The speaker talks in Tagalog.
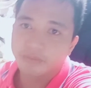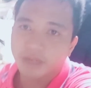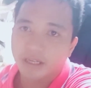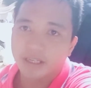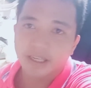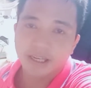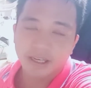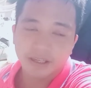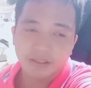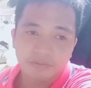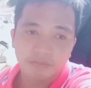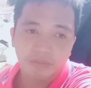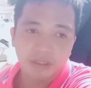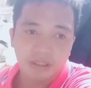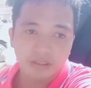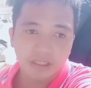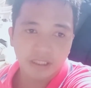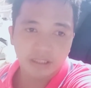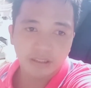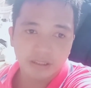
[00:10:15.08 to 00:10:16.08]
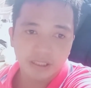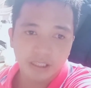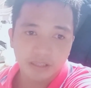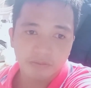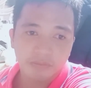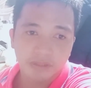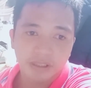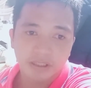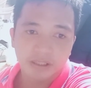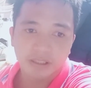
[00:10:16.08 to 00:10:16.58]
Ayan, birthday
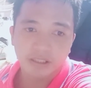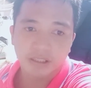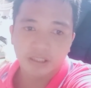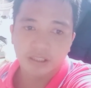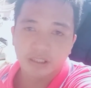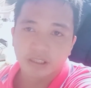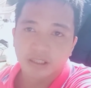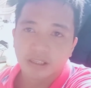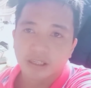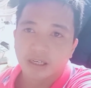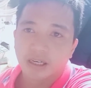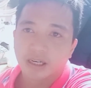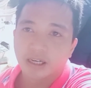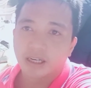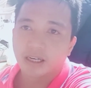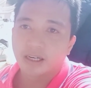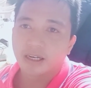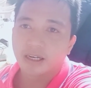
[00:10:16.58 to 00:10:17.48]
team. Ah, uh,